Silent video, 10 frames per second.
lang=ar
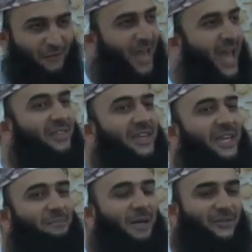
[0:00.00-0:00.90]

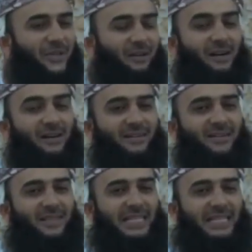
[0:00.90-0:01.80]
فهذه المنطقة
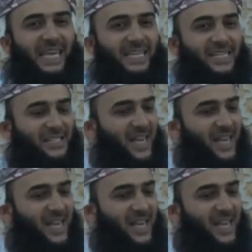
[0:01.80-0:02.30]
كانت